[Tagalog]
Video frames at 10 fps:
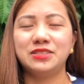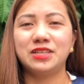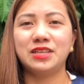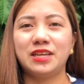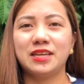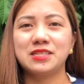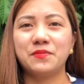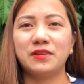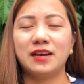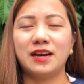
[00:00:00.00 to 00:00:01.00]
Diyan
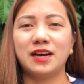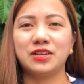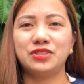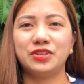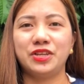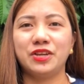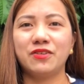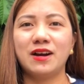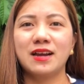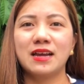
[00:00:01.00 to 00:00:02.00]
nagsimula ang journey
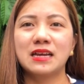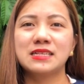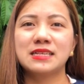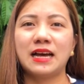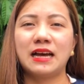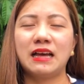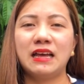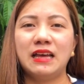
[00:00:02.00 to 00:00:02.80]
ko hanggang sa